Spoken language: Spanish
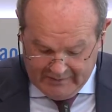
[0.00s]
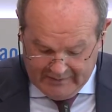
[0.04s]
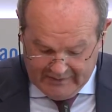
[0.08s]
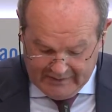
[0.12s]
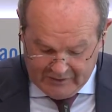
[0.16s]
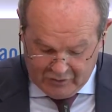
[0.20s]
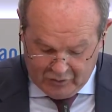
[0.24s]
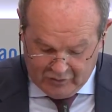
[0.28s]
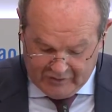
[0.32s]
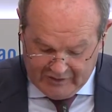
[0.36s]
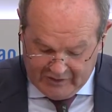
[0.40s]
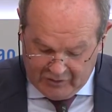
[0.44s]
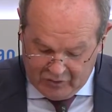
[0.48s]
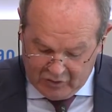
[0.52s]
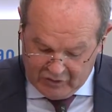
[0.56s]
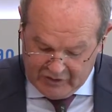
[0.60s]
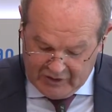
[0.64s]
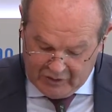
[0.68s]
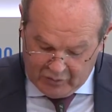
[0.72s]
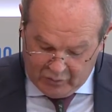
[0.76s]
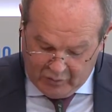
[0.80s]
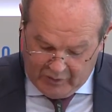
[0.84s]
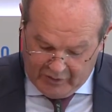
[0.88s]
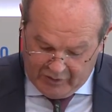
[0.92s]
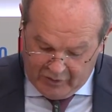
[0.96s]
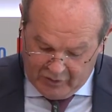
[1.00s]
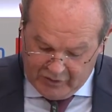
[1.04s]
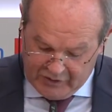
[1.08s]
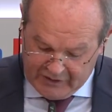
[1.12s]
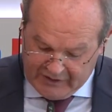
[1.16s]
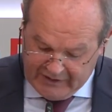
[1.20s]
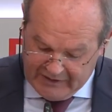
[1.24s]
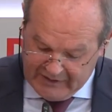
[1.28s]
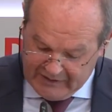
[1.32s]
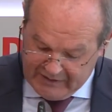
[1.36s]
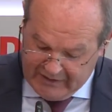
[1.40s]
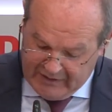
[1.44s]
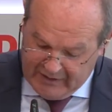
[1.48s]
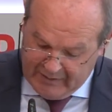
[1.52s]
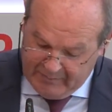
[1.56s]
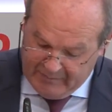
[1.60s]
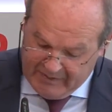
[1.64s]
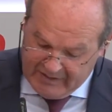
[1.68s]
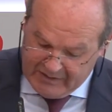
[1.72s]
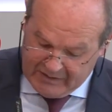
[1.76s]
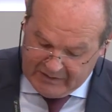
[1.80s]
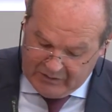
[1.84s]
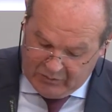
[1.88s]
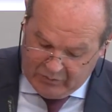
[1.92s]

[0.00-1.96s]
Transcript: las otras dos actuaciones que ya están en marcha.